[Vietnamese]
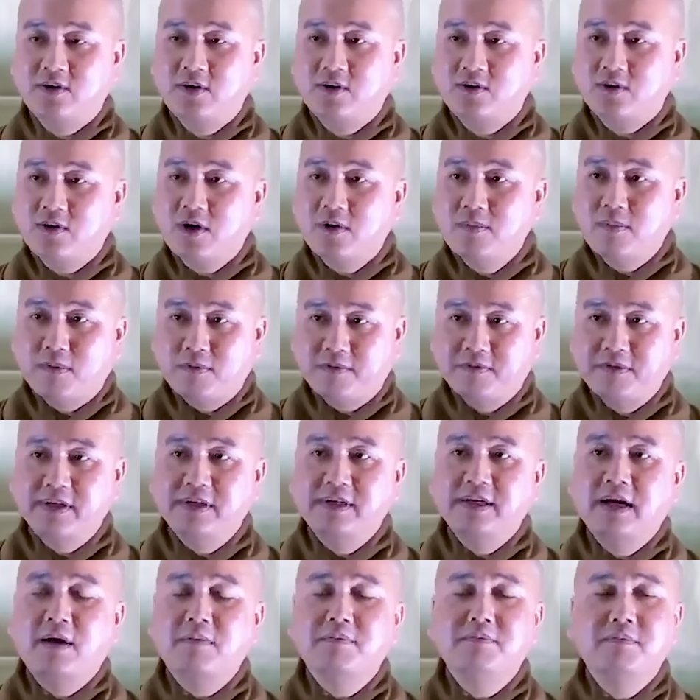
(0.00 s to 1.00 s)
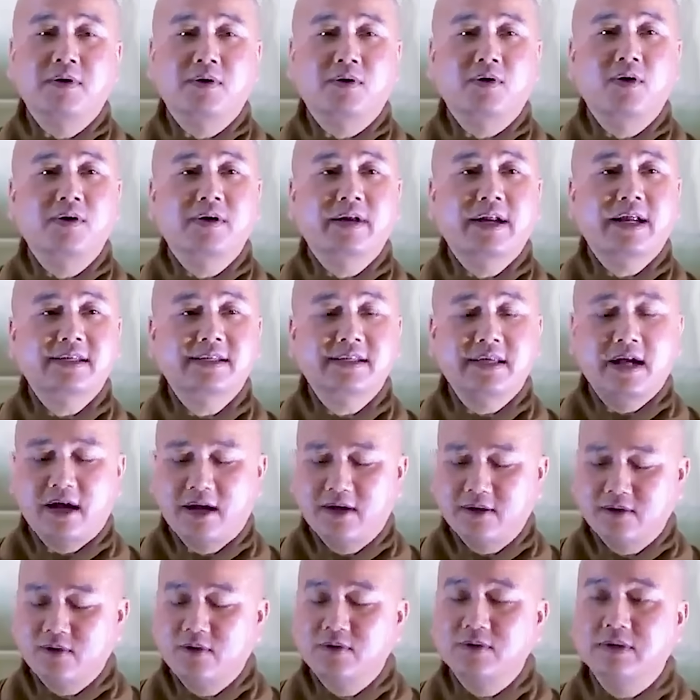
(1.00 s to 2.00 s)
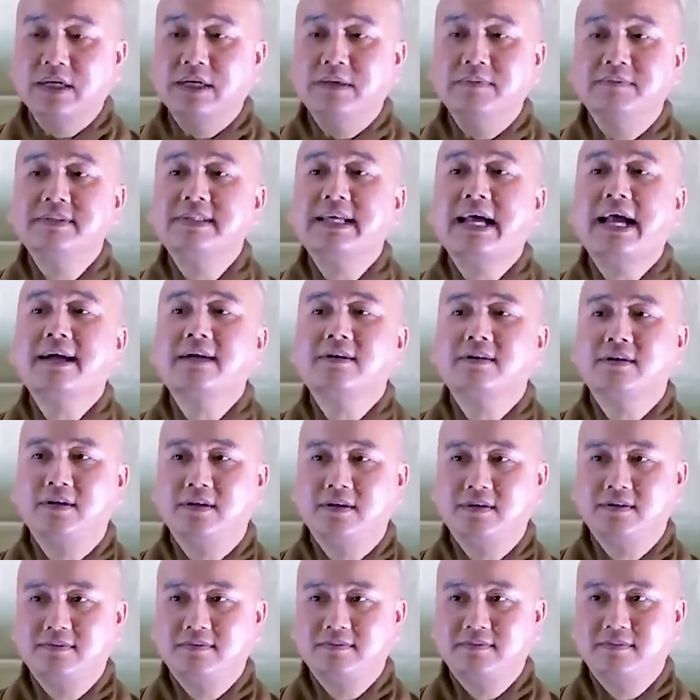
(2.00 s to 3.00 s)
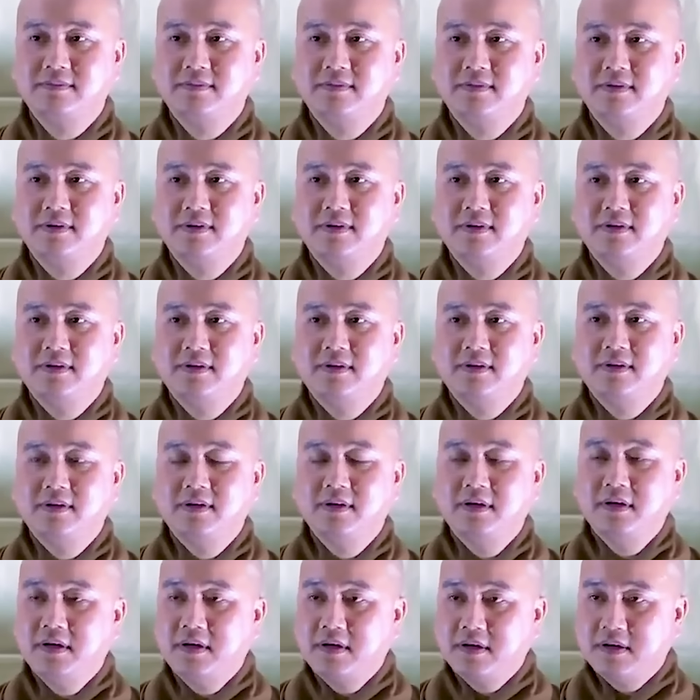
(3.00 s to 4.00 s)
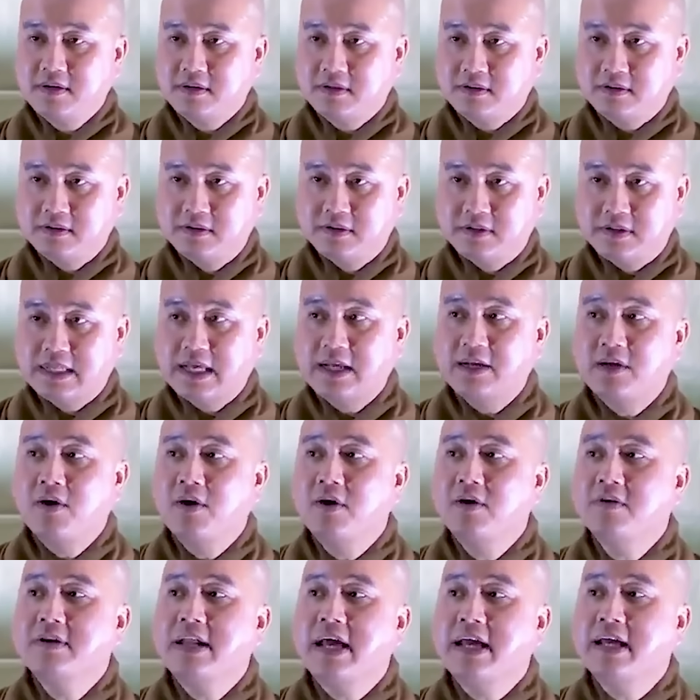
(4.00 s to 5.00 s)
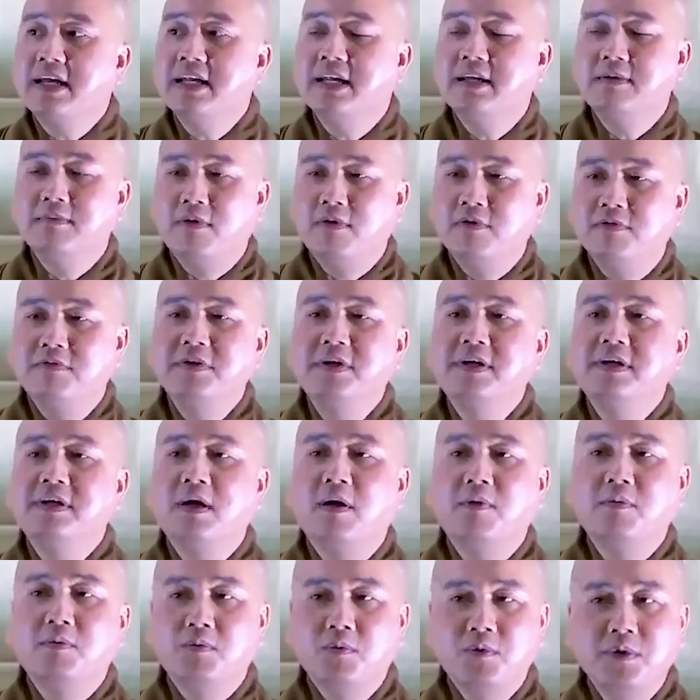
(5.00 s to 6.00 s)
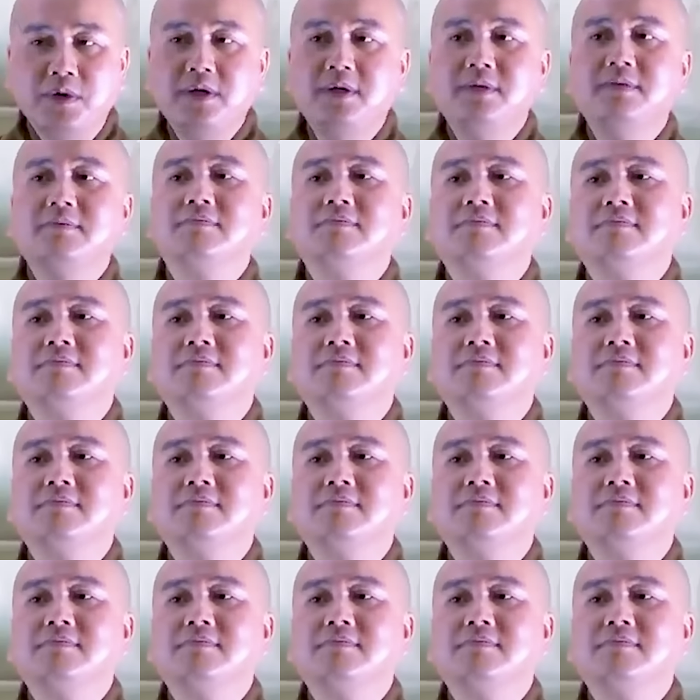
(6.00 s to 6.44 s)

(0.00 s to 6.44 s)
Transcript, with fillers: con có một viên ngọc mà con ra chợ con kiểm soát rồi, người ta nói đây là một viên ngọc quý,